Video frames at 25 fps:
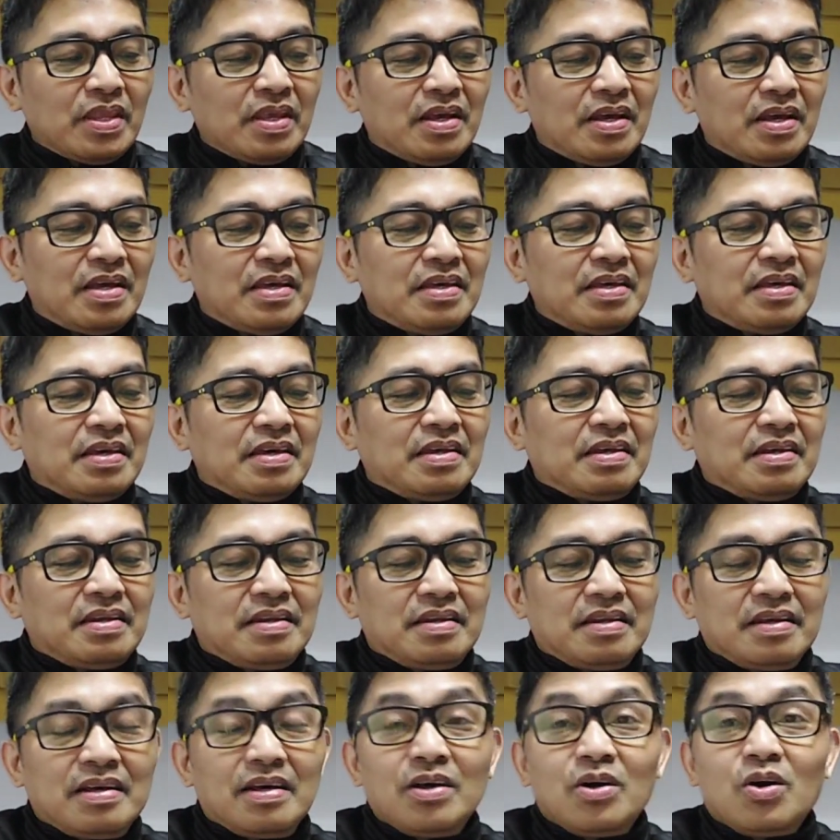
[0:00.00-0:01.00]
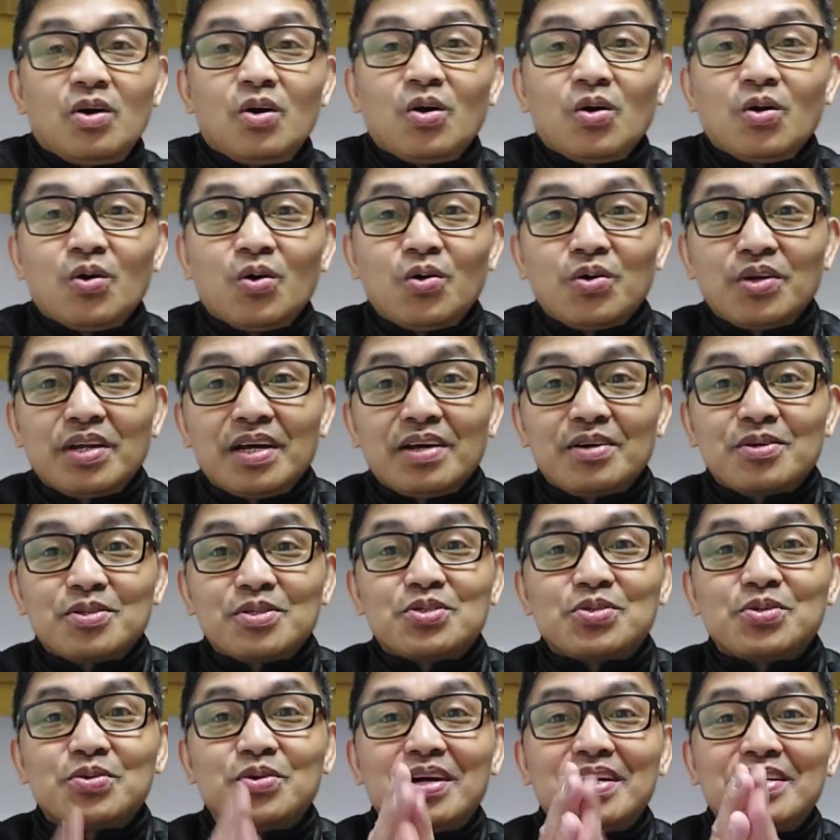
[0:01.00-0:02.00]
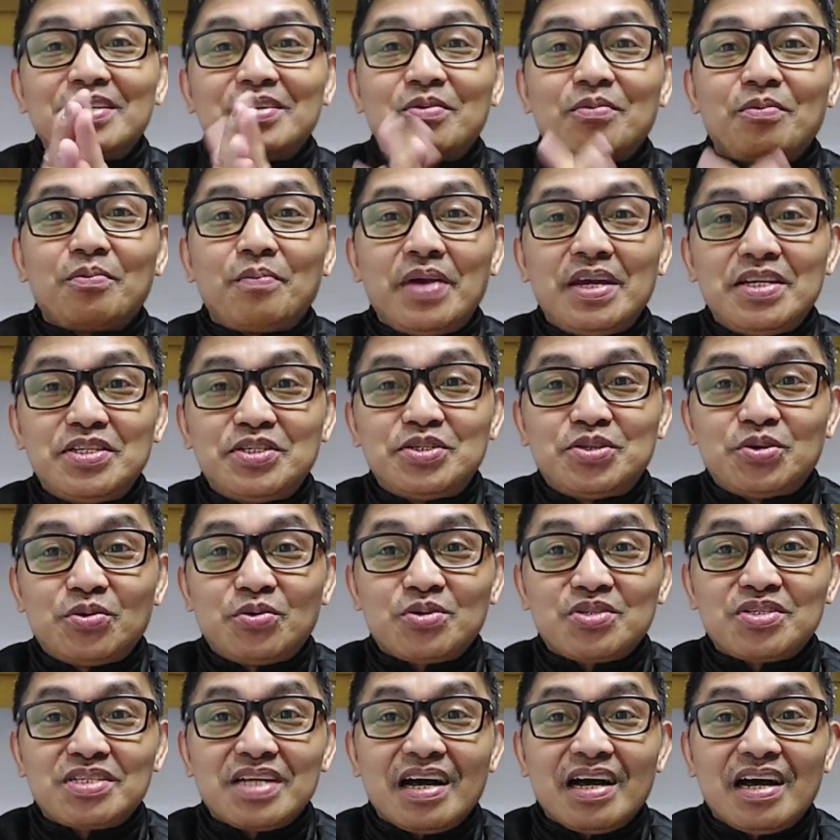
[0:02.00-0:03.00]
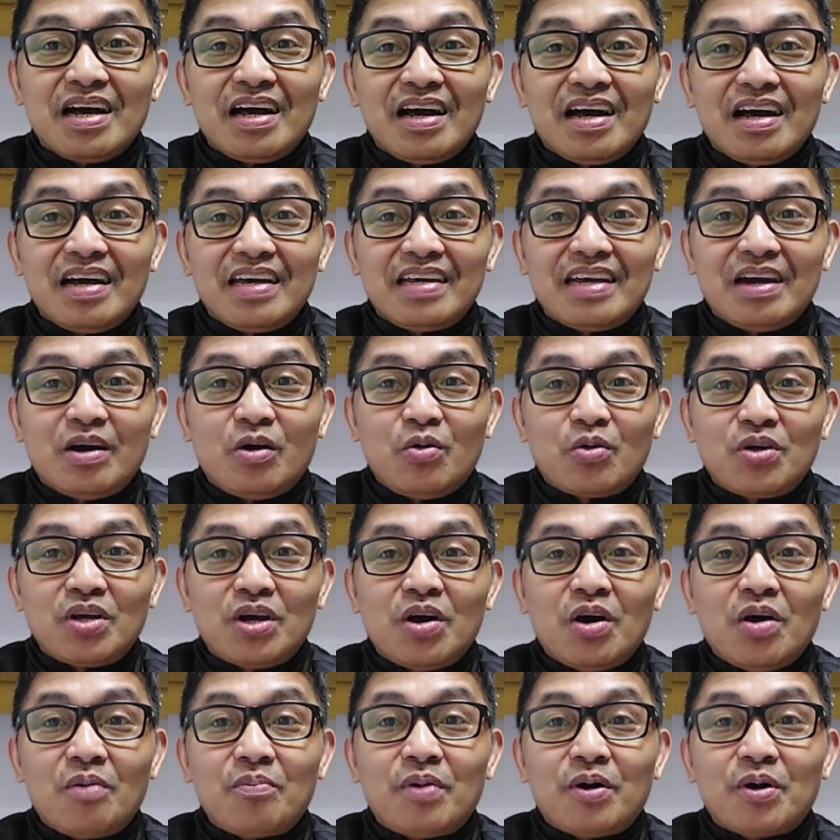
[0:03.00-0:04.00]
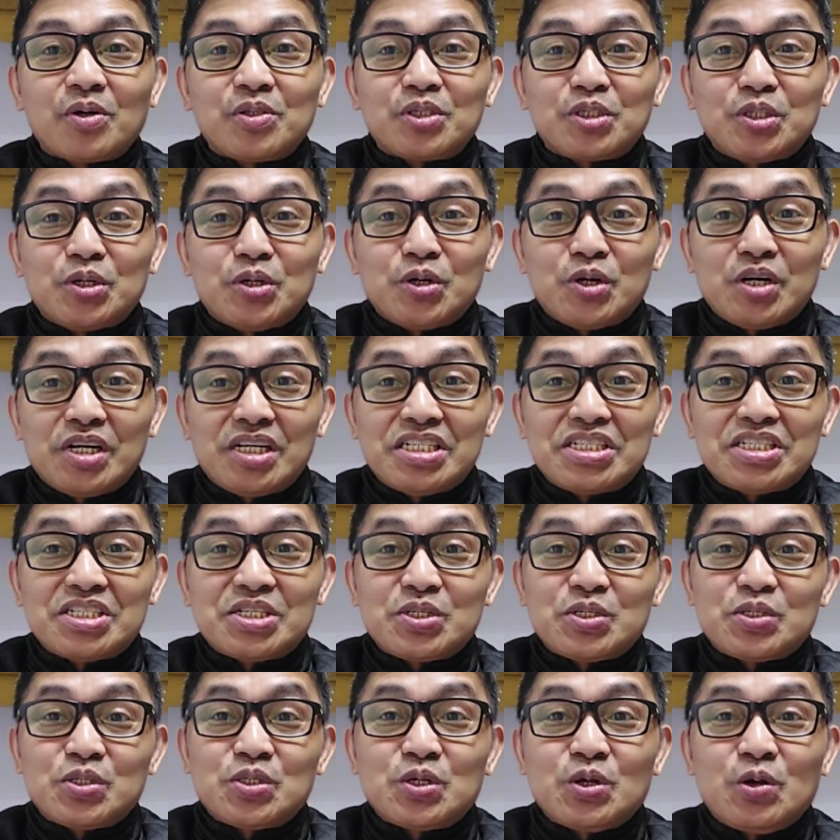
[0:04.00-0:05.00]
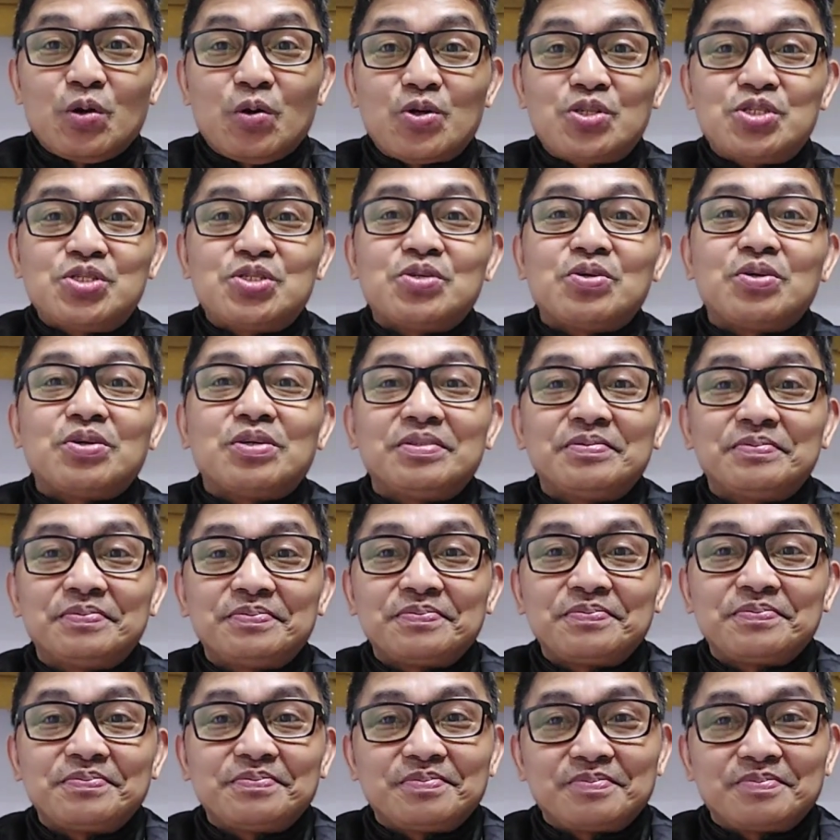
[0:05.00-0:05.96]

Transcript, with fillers: Ayan. Kung nagustuhan yung video ko sa kakayaw-yaw about New Year's resolution,